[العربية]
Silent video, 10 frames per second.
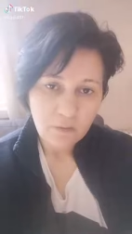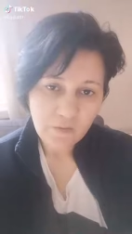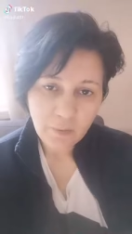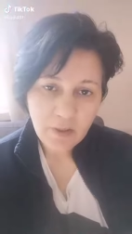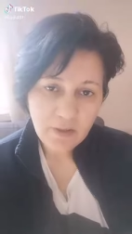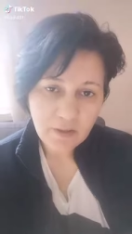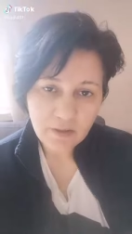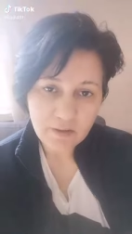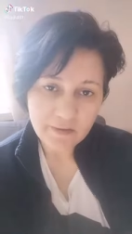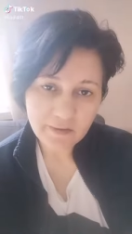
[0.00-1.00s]
صباح
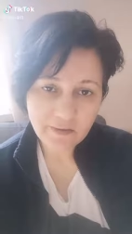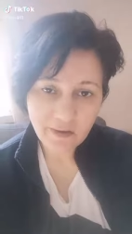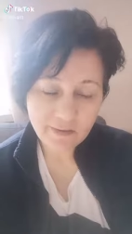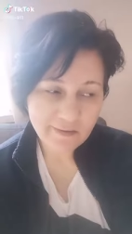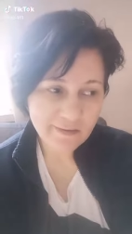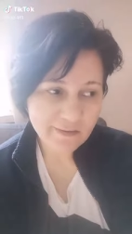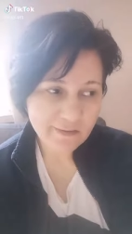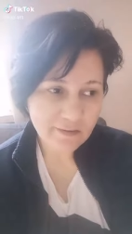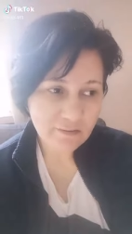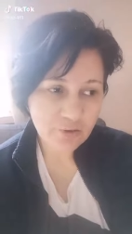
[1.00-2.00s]
الخير
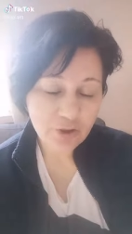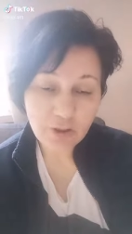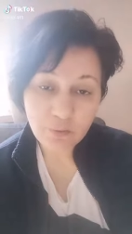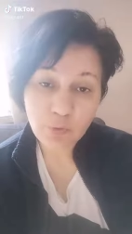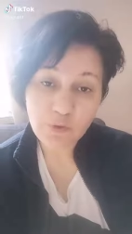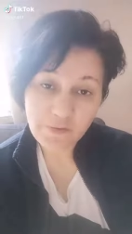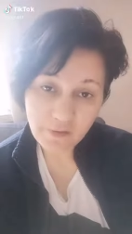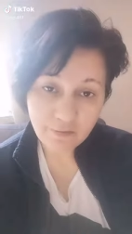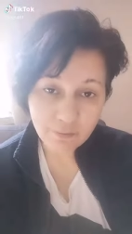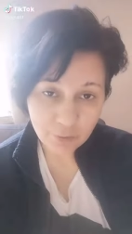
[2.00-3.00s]
حقيقة شيء
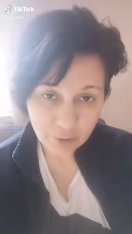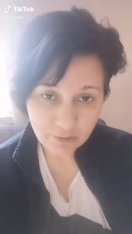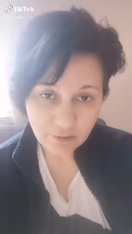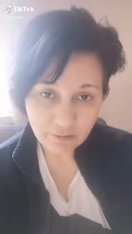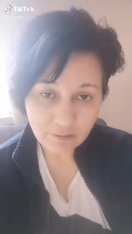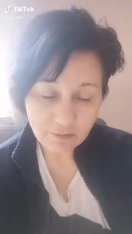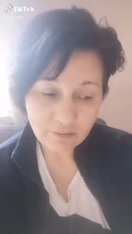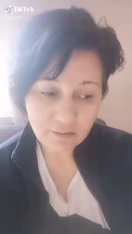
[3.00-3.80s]
مؤسف جدا